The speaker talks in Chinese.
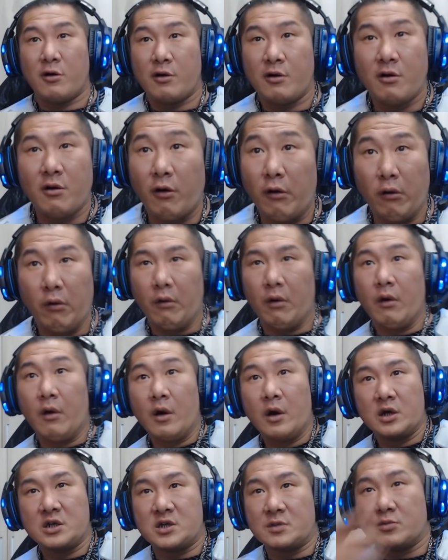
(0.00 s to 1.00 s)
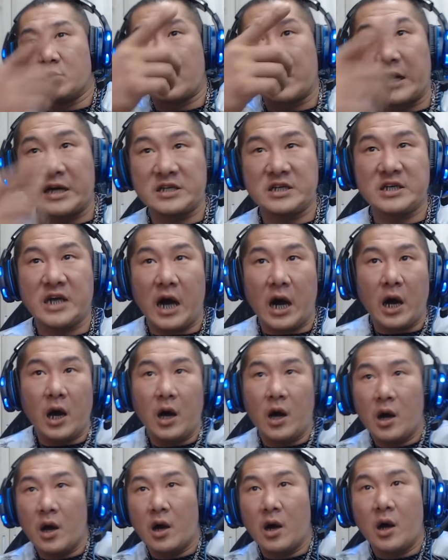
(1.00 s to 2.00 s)
哦，新闻就开始呀！
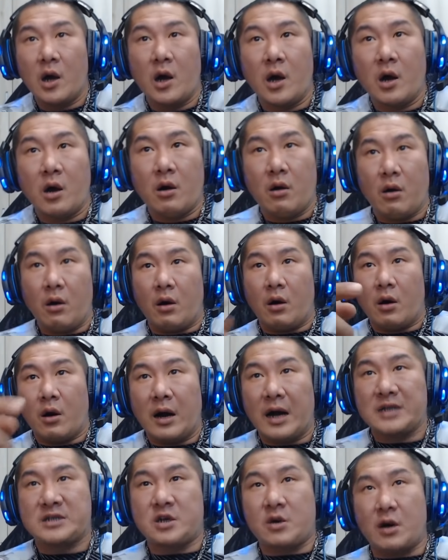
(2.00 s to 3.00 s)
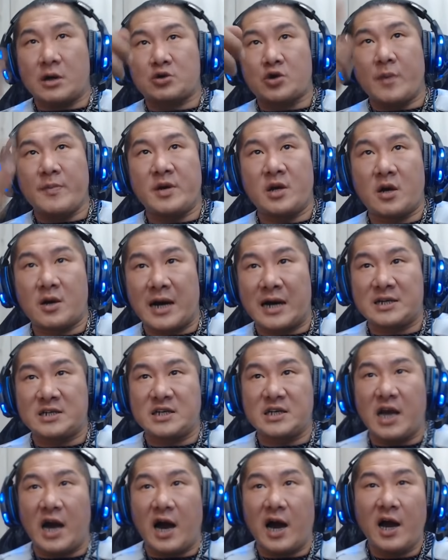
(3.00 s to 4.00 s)
哦，啊，一个酸民就开始
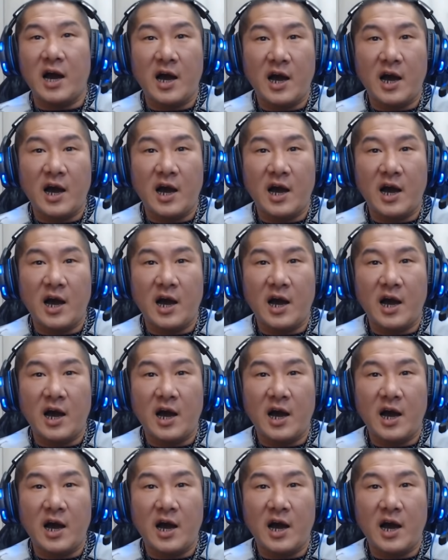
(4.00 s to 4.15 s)
呀！